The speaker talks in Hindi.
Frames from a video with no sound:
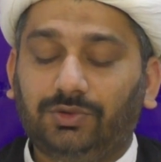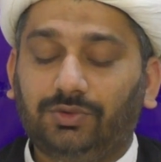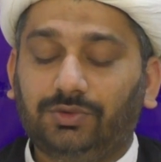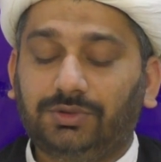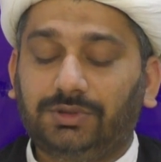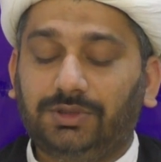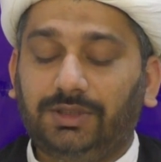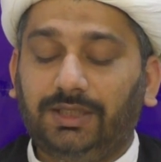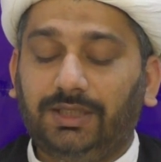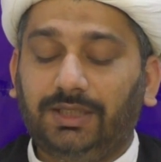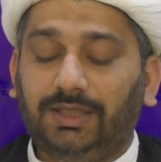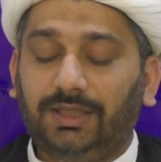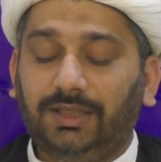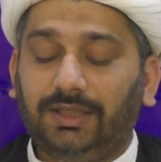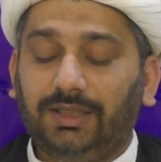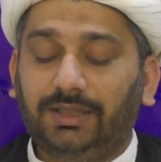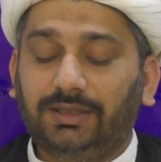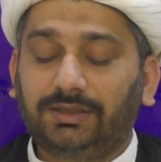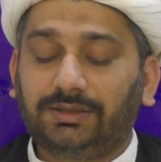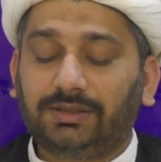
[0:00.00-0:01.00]
उसने
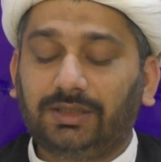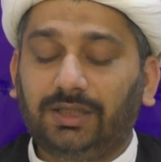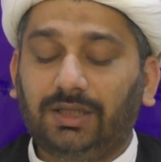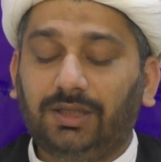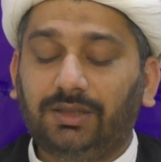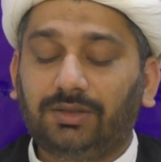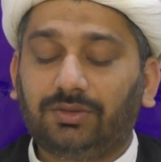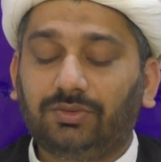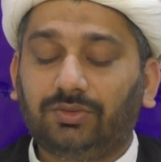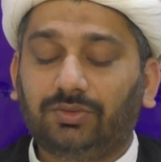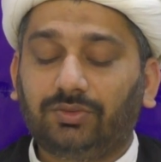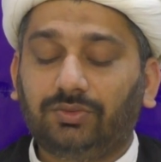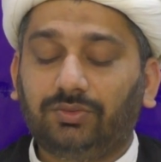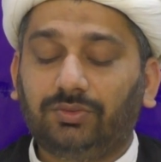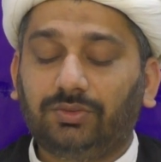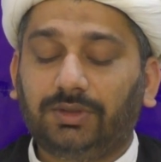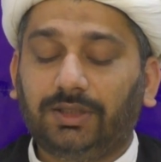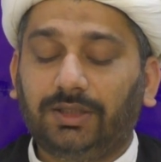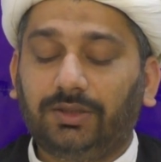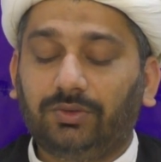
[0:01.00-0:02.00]
इंसान को
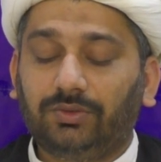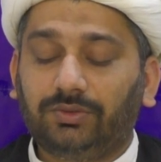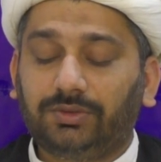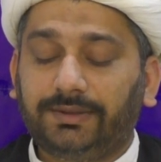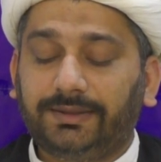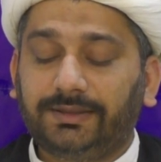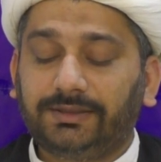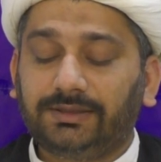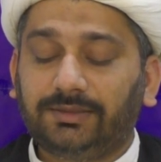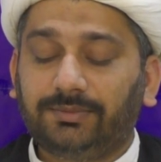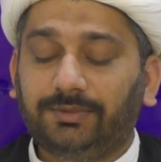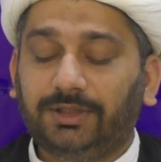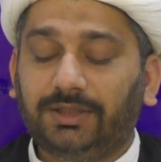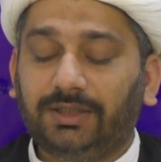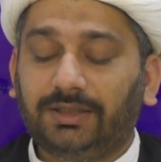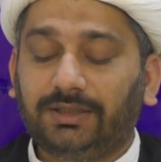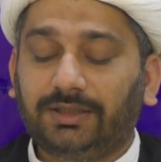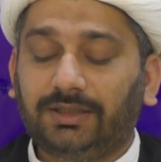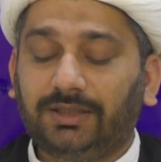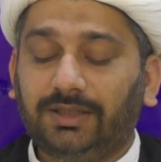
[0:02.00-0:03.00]
खून के लोथड़े से
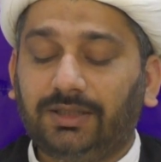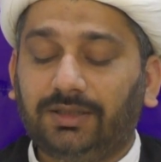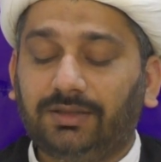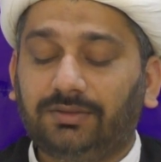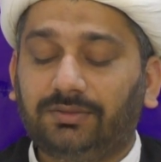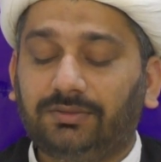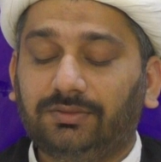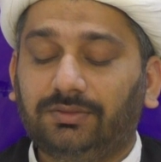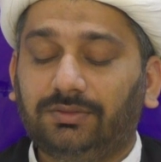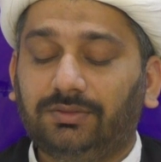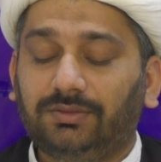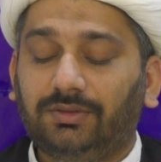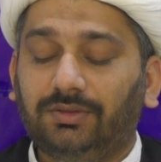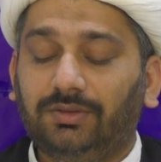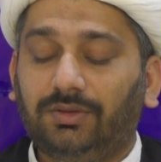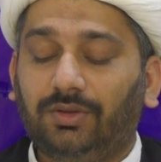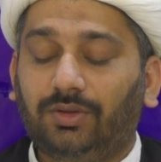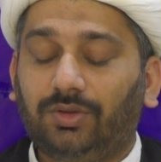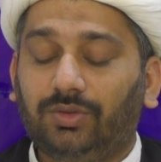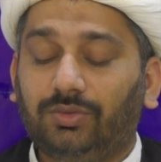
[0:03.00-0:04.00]
पैदा किया
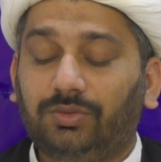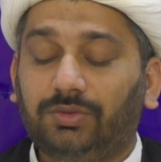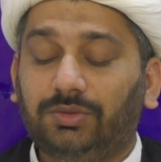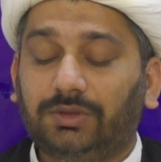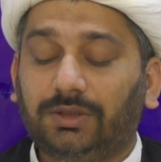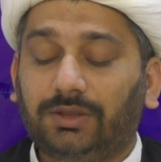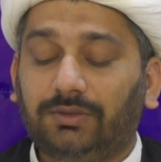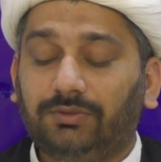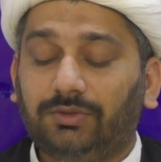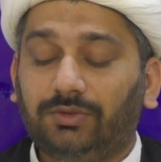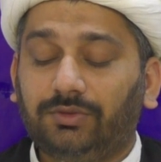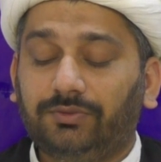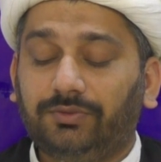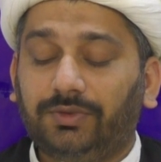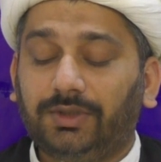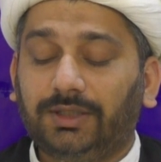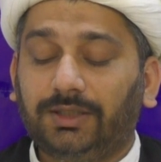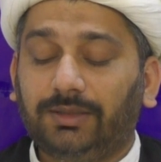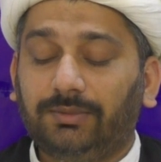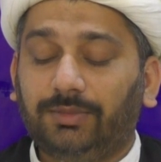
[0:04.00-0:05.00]
और
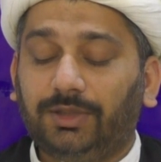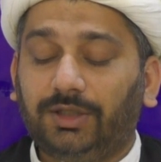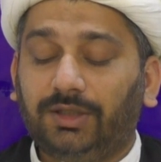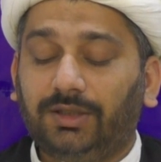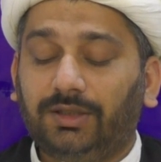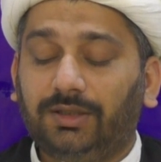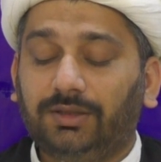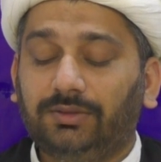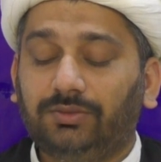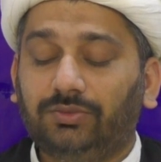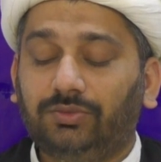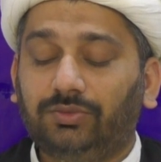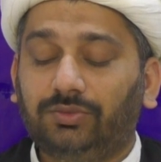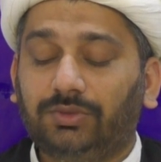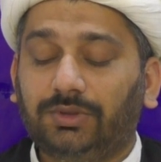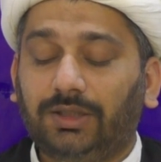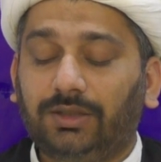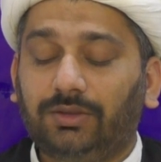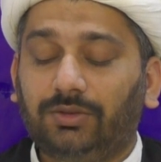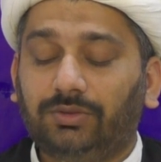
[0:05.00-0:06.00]
नुतफ़े के बाद खून
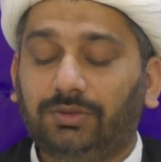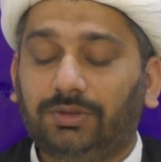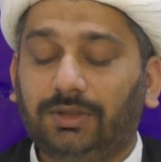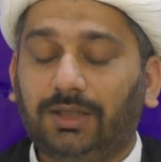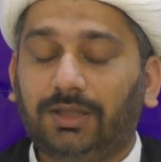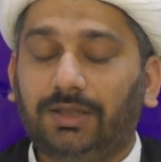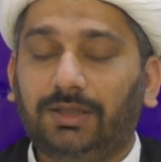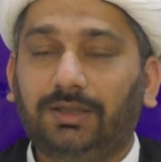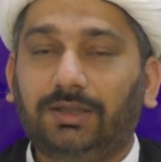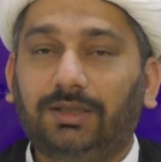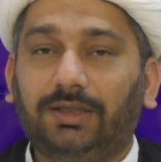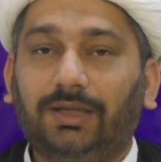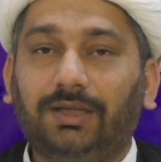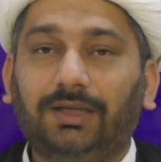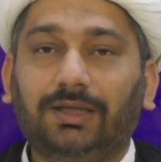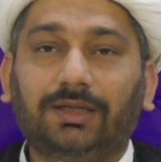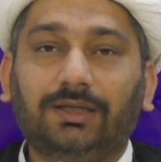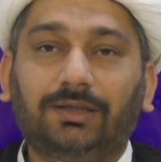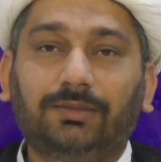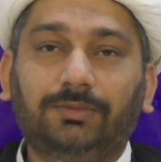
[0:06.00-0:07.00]
का लोथड़ा
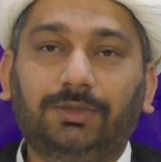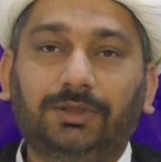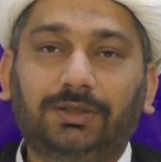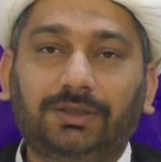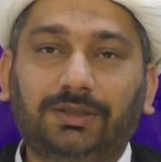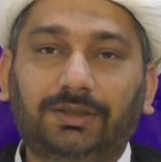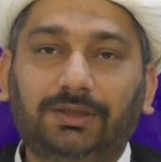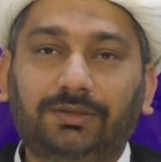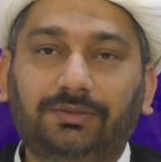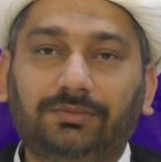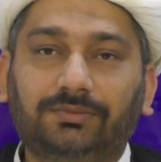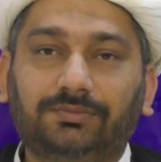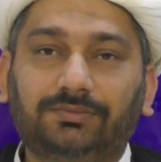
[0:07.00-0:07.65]
अलका बनता है